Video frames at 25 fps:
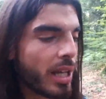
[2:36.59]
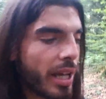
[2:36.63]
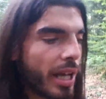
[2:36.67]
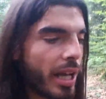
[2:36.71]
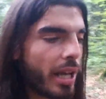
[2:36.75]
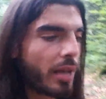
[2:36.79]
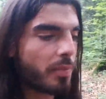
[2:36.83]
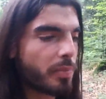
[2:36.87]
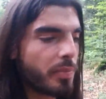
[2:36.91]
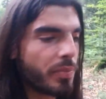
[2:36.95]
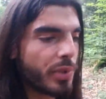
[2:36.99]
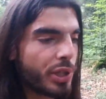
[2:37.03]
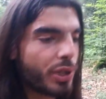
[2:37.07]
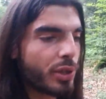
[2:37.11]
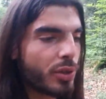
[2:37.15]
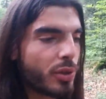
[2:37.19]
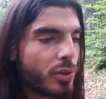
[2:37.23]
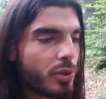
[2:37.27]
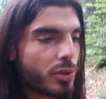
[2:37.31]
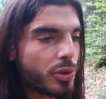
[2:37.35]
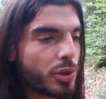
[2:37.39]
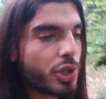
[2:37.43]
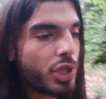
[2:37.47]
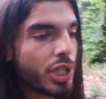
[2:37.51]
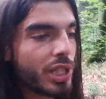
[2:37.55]
Et puis le
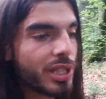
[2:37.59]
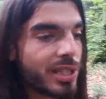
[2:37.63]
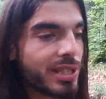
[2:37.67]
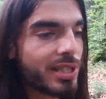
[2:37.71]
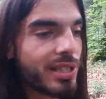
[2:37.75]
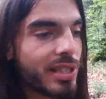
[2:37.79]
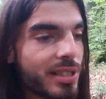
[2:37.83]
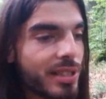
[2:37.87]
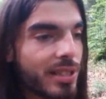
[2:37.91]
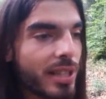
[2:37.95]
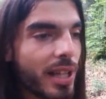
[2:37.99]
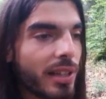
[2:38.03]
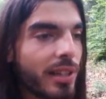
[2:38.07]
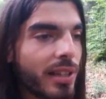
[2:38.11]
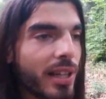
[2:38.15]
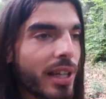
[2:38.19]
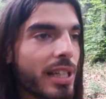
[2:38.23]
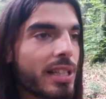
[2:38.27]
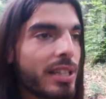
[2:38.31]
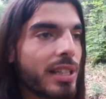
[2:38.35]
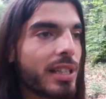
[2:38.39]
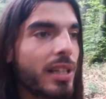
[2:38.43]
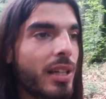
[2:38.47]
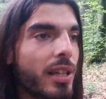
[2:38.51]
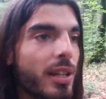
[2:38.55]
sujet des
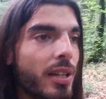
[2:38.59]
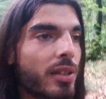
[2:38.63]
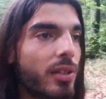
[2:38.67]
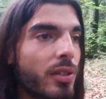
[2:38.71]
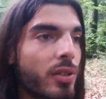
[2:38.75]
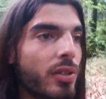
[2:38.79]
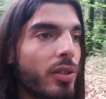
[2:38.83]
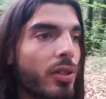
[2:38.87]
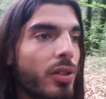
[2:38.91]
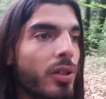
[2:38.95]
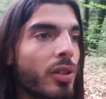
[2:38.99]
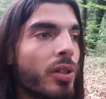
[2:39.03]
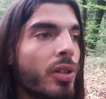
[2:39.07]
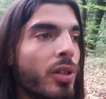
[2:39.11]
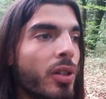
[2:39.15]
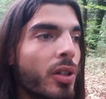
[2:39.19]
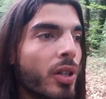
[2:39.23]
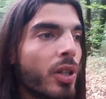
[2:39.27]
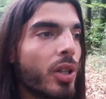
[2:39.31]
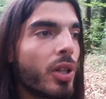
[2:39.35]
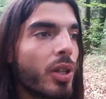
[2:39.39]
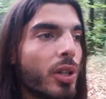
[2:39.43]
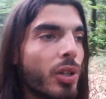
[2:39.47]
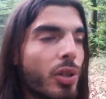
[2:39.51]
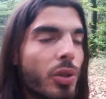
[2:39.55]
extraterrestres, il a de,
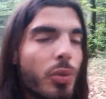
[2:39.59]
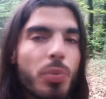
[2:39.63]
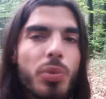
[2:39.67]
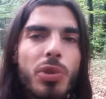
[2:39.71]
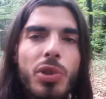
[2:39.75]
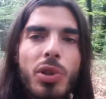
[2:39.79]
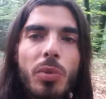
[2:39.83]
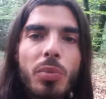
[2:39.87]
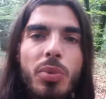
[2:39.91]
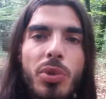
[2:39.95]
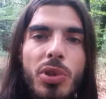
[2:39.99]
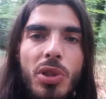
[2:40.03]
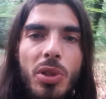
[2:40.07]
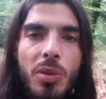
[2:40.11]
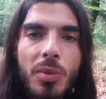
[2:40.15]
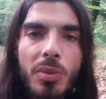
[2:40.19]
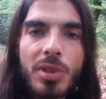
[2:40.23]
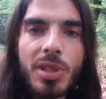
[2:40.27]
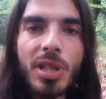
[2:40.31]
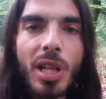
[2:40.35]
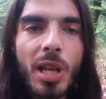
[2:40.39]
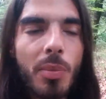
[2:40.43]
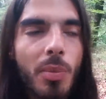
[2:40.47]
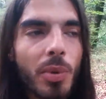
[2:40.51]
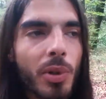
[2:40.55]
plus en plus
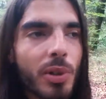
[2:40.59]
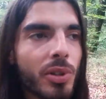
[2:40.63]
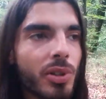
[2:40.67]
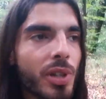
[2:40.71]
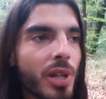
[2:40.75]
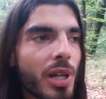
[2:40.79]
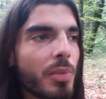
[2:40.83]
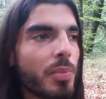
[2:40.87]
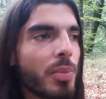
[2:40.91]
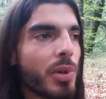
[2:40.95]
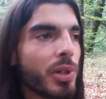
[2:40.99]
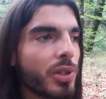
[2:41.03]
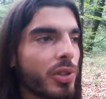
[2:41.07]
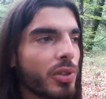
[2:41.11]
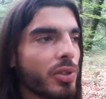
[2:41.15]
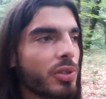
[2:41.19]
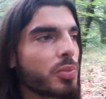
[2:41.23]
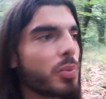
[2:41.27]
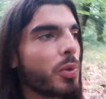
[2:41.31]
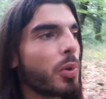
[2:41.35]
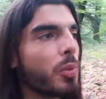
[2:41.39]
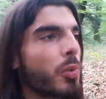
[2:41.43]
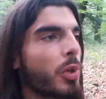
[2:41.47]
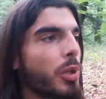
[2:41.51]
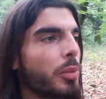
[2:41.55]
commencé à prendre de l'importance
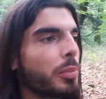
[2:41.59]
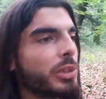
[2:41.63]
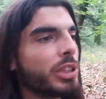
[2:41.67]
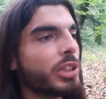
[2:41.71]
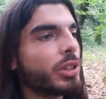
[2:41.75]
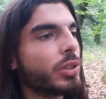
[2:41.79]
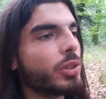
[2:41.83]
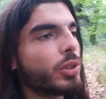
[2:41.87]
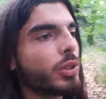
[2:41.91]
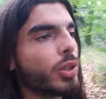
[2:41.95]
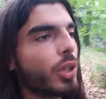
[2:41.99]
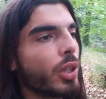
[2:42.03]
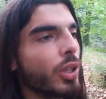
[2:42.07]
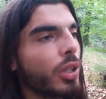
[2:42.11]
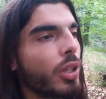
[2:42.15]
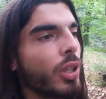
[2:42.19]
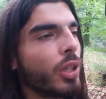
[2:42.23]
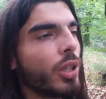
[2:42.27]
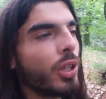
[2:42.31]
pour moi, parce que genre,